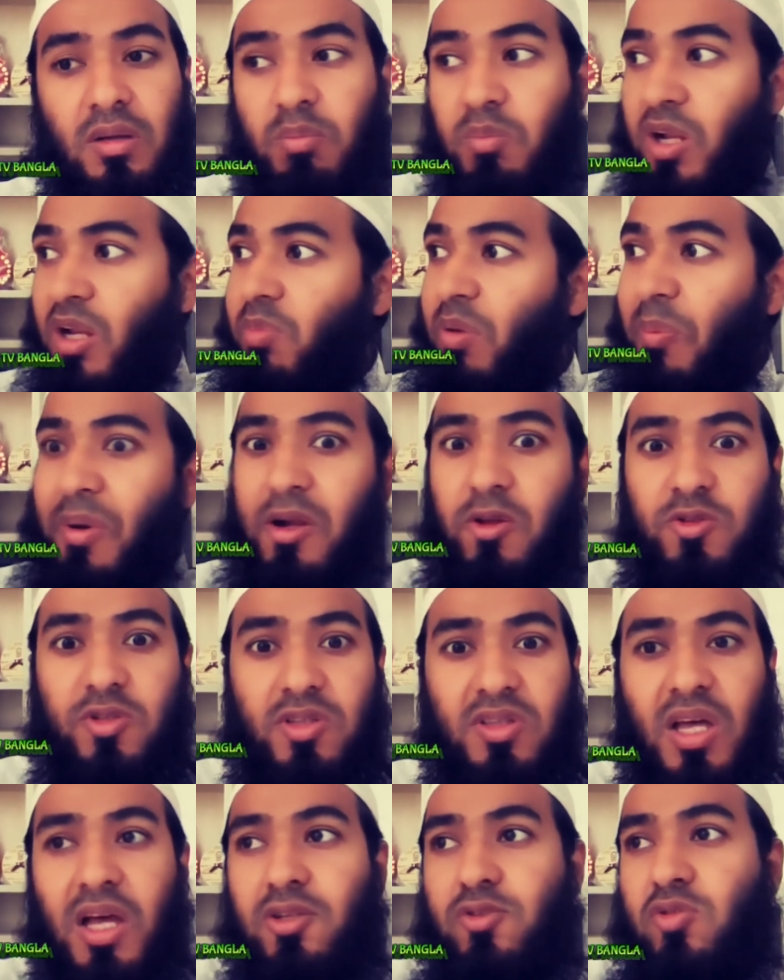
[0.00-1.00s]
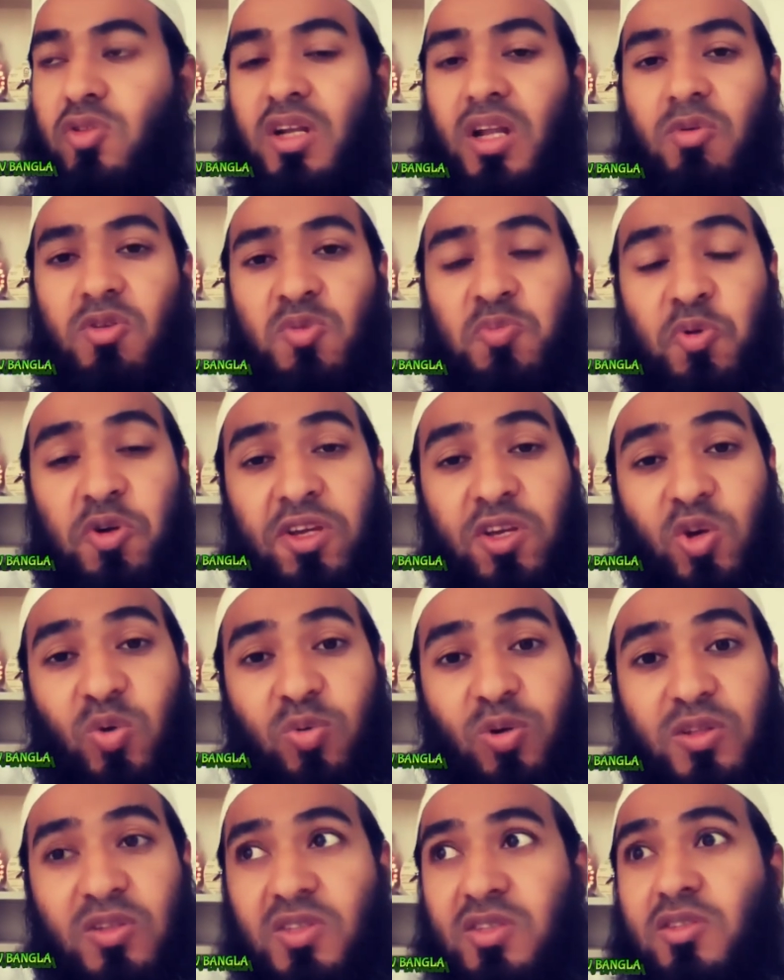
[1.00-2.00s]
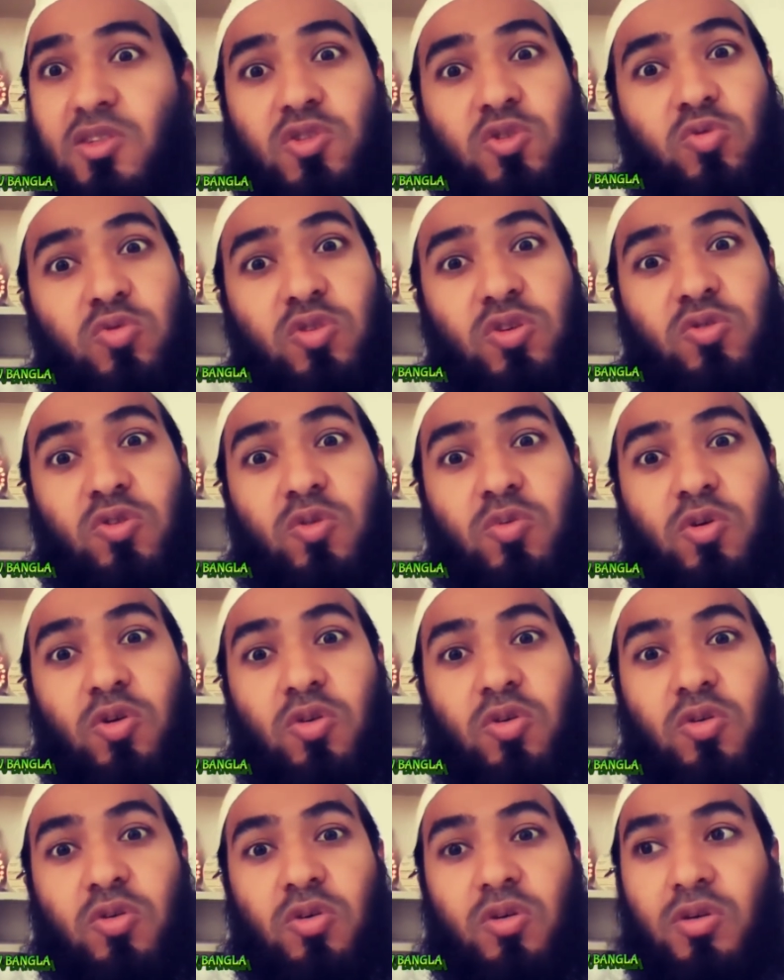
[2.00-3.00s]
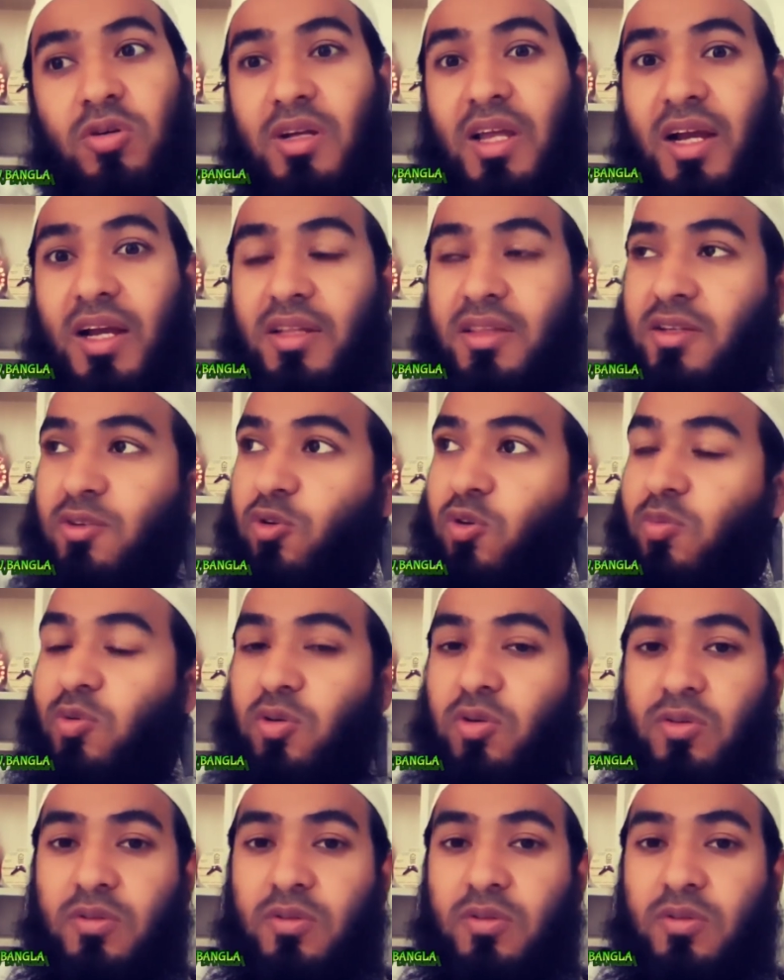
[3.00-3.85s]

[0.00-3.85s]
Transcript: মানে ব্যাপারটা হচ্ছে তাহাজুদের নামাজ পড়ে কেউ বলতেছে যে চুরি করব ডাকাতি করব